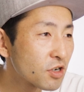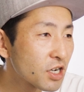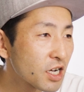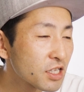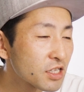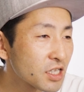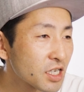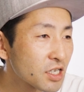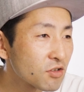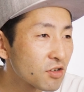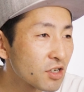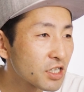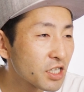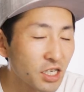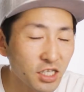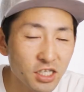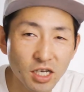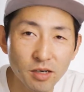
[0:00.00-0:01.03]
を買ったのが
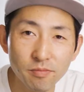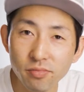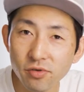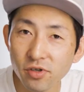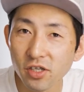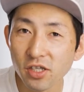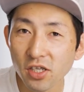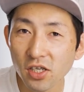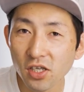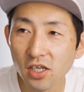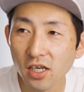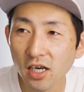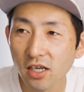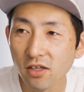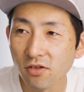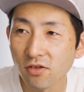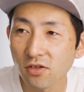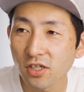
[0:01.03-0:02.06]
確か
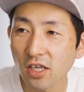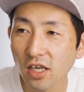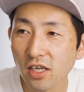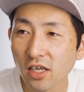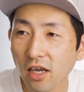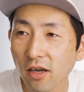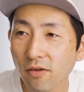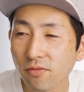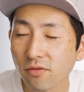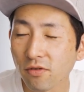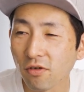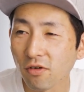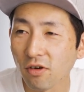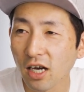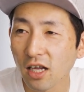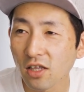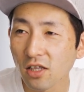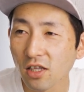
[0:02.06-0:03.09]
ブイティーアール の せんエフ を
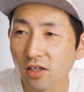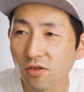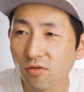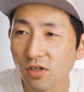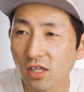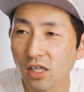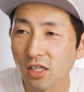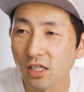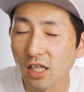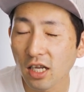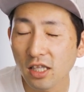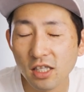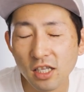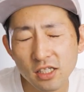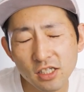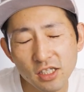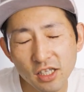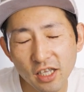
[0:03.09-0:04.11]
買った時だっ
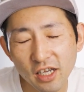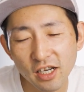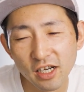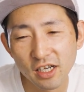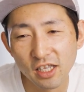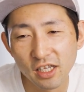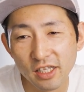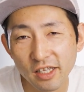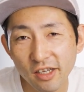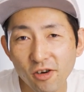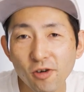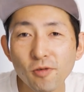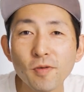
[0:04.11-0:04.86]
たんじゃないかなって